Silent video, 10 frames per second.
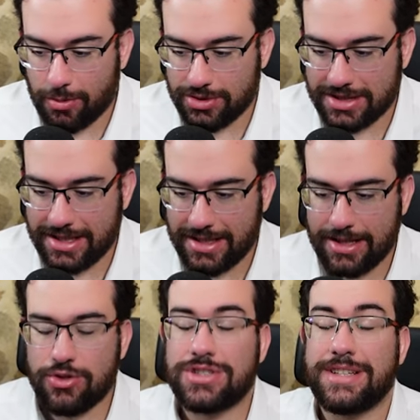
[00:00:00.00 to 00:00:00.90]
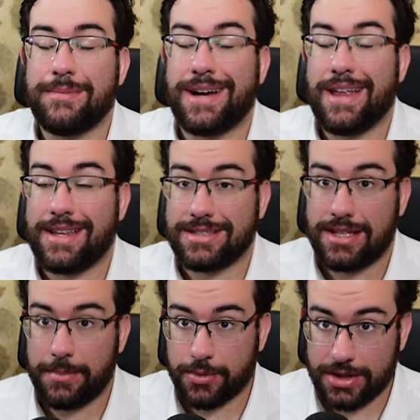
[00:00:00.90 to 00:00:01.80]
como se están diciendo, 7 bajadas
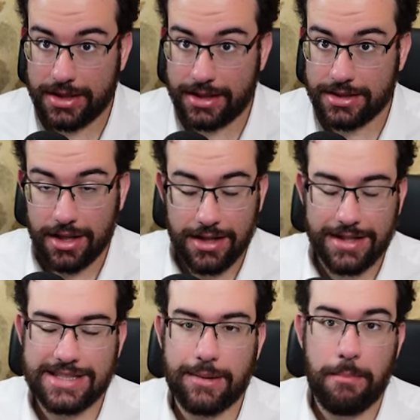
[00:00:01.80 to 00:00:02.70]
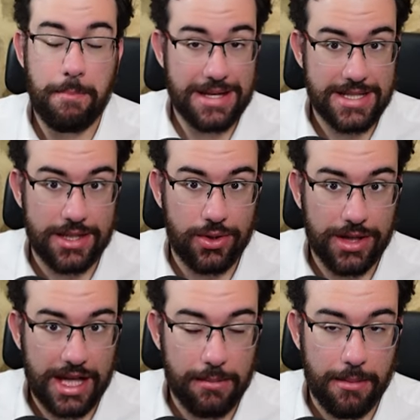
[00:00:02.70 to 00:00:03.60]
de tipos de interés. Ya estaban pensando
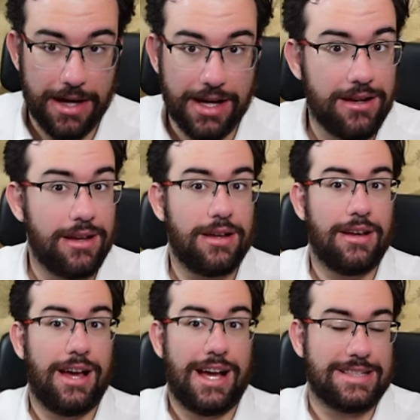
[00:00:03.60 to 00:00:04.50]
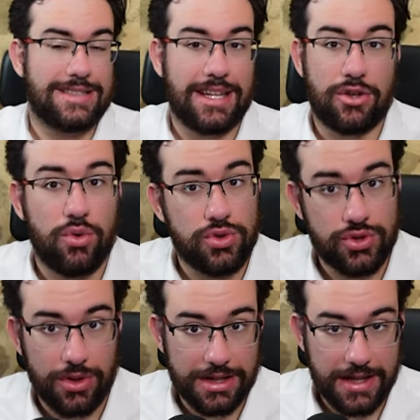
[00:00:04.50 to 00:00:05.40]
en que iba a bajar hasta
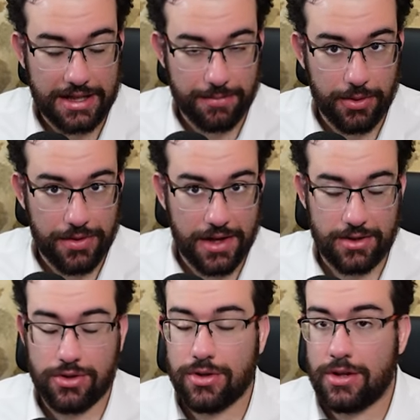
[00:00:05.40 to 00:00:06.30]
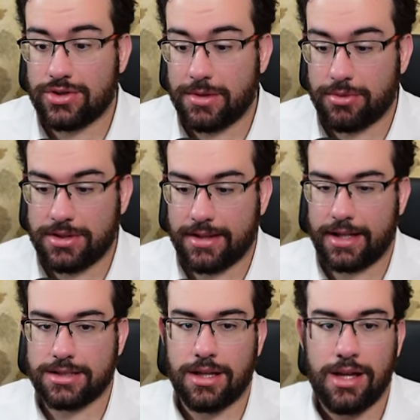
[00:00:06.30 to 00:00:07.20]
incluso el 3% de los tipos de
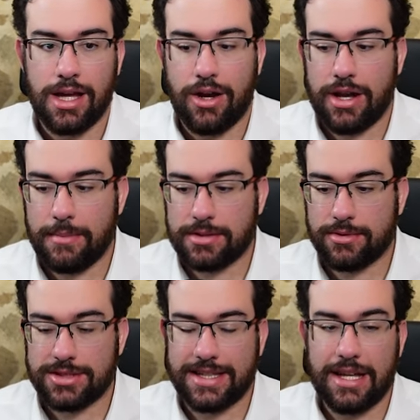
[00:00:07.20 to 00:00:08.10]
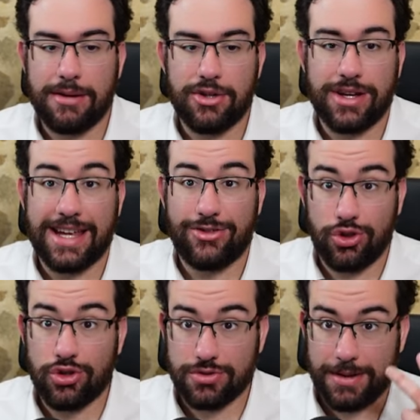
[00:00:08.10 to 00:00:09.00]
interés. Ahora mismo se estaría hablando que
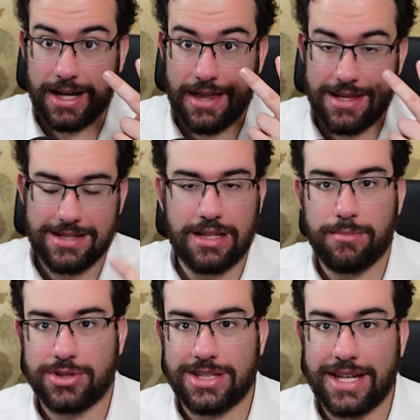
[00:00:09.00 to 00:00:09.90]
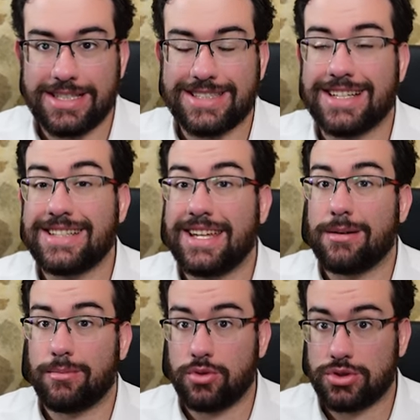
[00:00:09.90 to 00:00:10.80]
dos bajadas de tipos de interés ya
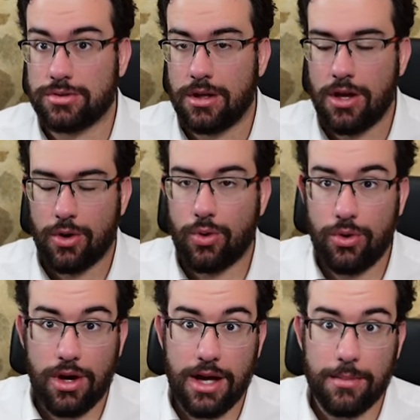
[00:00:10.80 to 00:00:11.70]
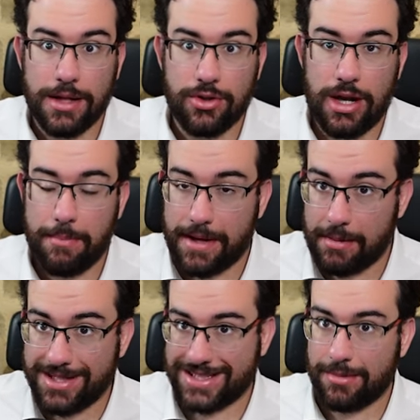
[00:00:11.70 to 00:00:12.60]
serían mucho. 1A, hablándola para
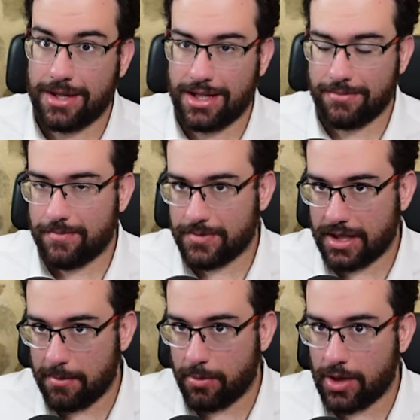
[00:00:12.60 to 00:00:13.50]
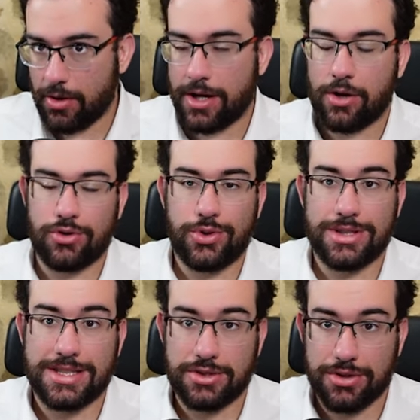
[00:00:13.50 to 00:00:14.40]
el mes que viene, que por ahora, con
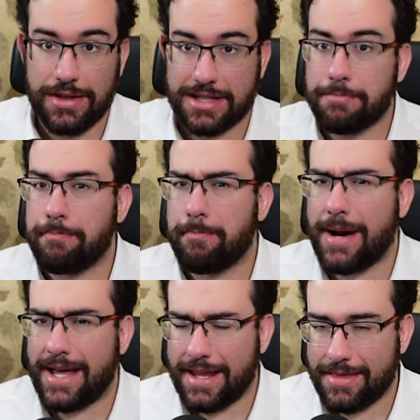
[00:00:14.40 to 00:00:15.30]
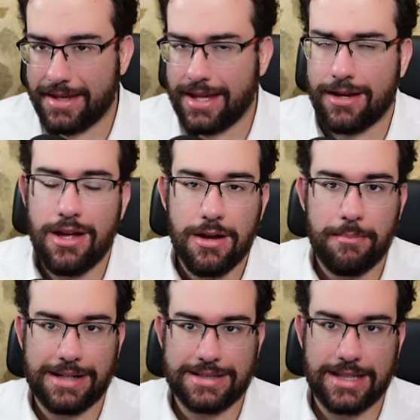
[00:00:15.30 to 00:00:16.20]
todas estas noticias, parecería
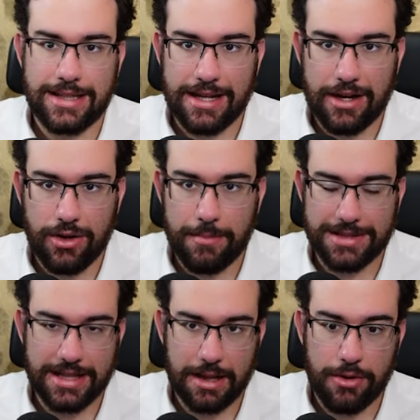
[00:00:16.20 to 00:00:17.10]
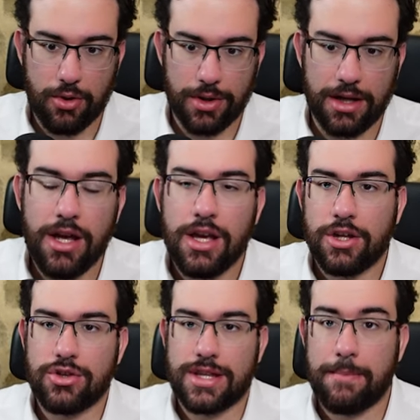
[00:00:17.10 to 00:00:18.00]
bastante raro de pensar que va a ocurrir,
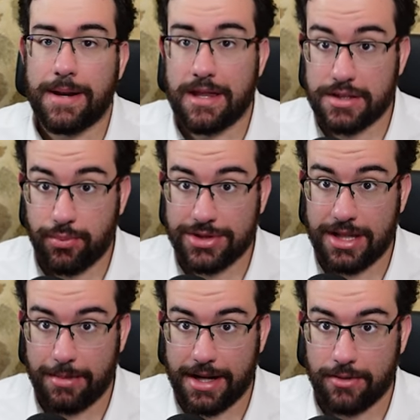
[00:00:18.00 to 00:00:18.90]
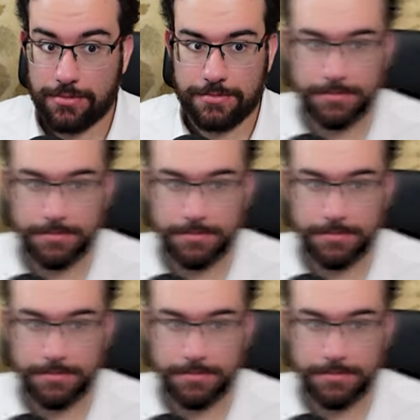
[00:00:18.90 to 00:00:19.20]
y otra para después del verano.